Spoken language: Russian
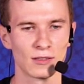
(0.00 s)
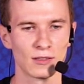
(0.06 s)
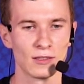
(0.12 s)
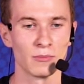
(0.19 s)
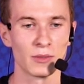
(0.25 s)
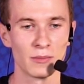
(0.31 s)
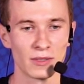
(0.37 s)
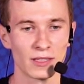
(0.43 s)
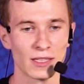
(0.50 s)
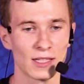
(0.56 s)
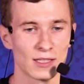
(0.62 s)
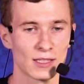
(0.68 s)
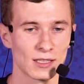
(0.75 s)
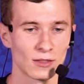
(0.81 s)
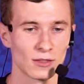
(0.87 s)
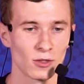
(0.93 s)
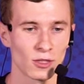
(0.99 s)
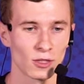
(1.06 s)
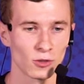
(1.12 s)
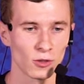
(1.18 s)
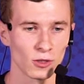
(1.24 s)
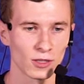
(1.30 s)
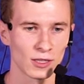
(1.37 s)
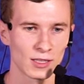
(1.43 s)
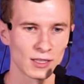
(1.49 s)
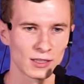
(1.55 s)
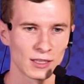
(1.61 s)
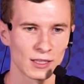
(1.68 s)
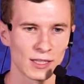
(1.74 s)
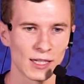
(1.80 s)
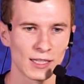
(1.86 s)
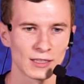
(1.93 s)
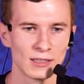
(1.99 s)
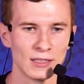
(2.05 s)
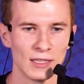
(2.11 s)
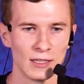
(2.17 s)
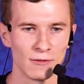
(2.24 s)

имплементации токен холдера synchronized.